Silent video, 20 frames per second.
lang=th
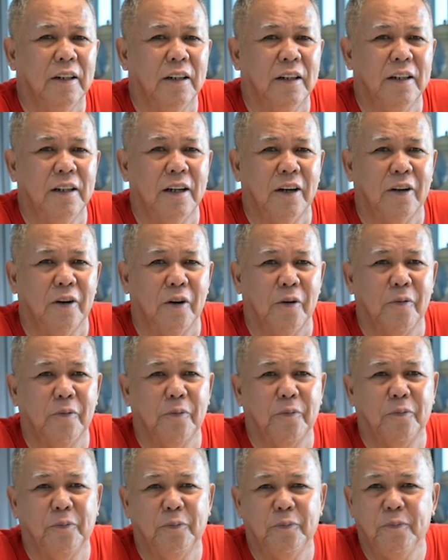เรื่องของ
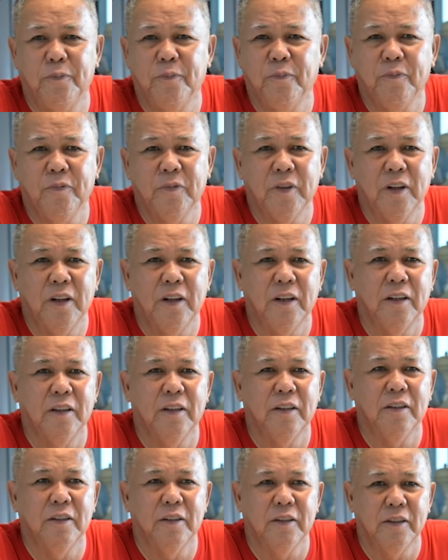ที่เคย
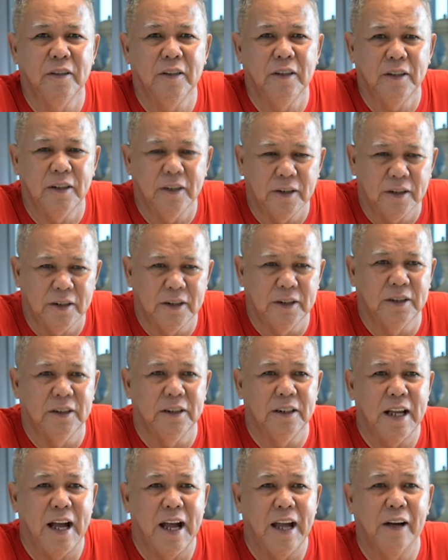คือ
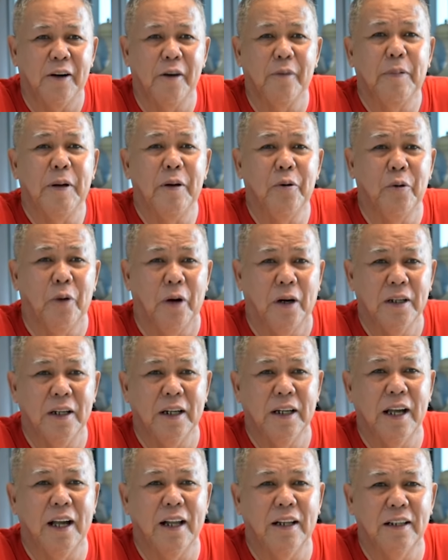นายก็เป็นห่วงเรื่อ
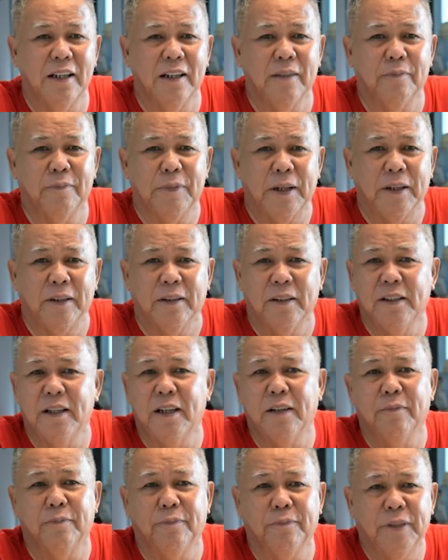งนี้เรื่องเรื่
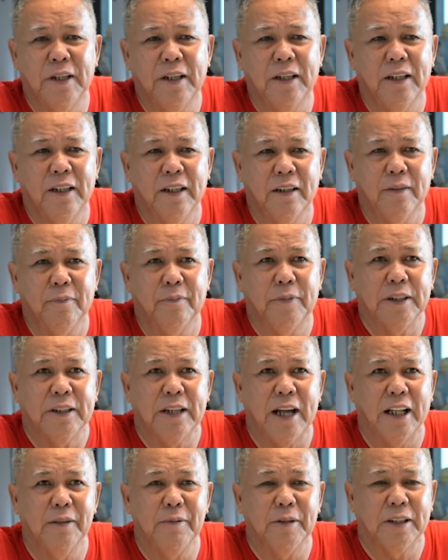องประ
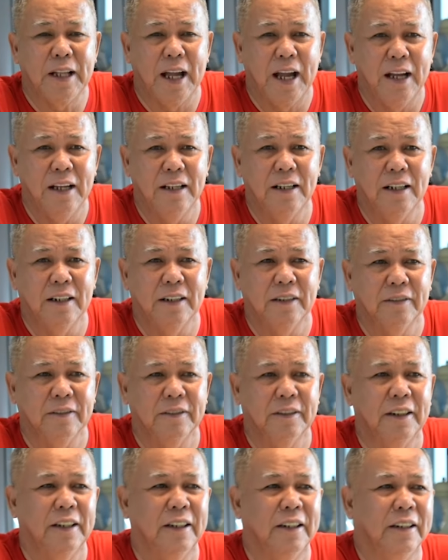ชาธิปไตยเรื่อง
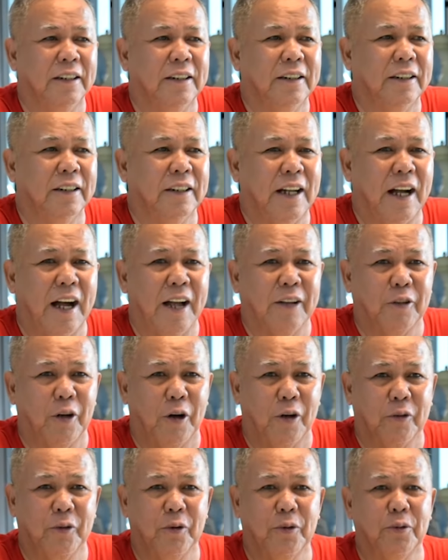การ
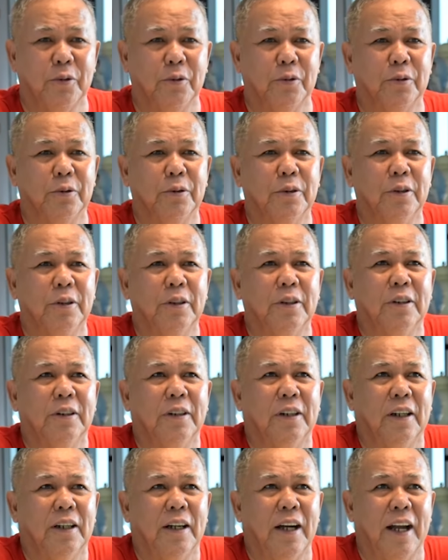ต่อสู้
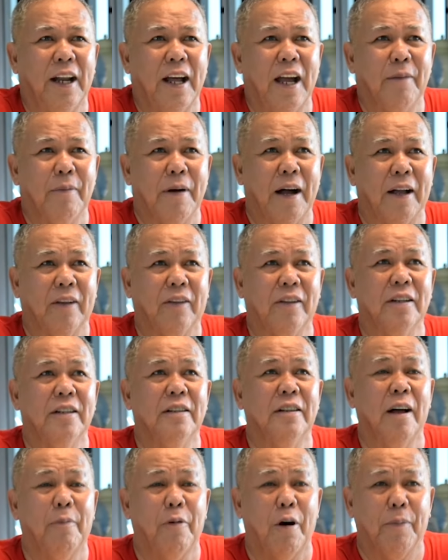ให้ได้มาซึ่ง
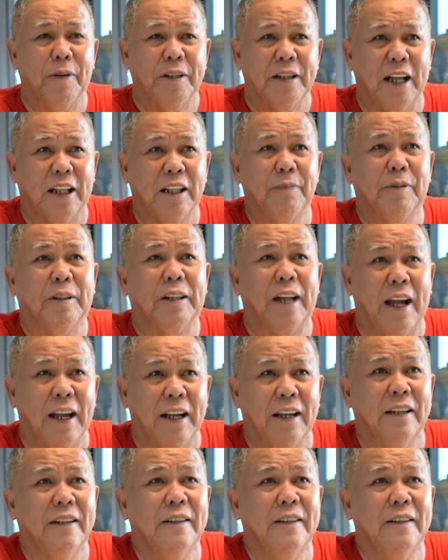ระบอบประชาธิปไตย